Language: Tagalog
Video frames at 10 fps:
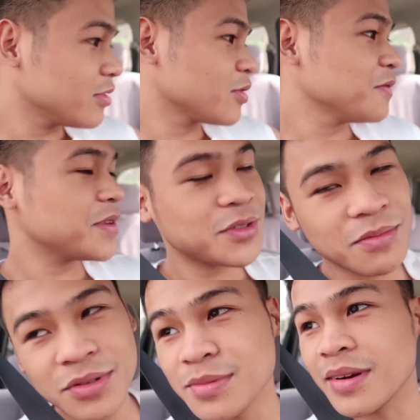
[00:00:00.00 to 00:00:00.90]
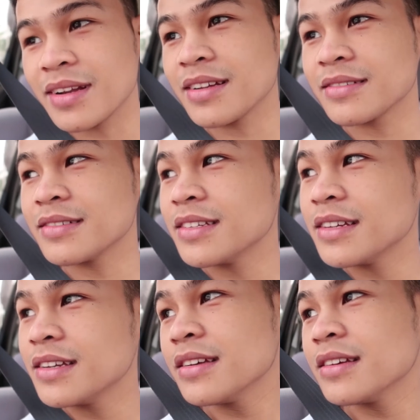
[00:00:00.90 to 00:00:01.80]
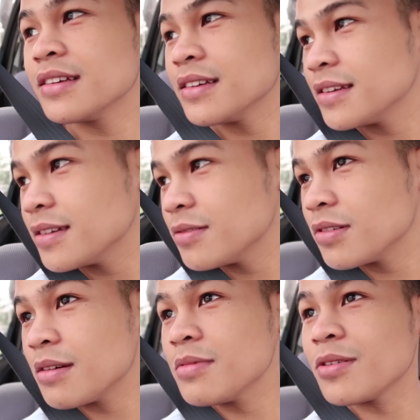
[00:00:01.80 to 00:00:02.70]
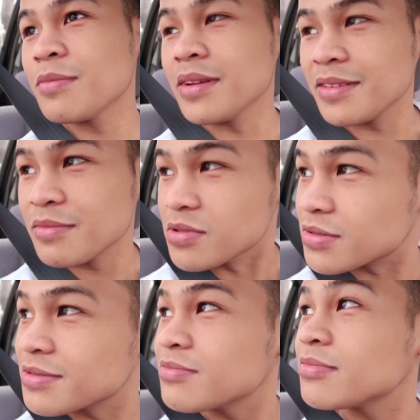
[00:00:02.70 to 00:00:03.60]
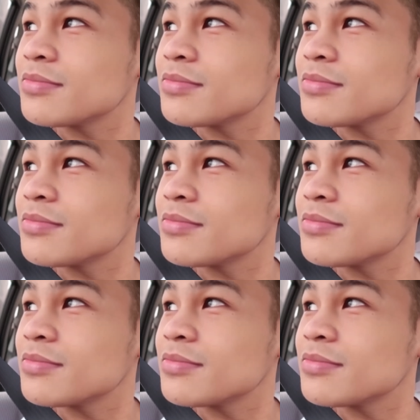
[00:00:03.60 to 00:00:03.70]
naki confession boss ba ka na? Wala biya ko plate boss.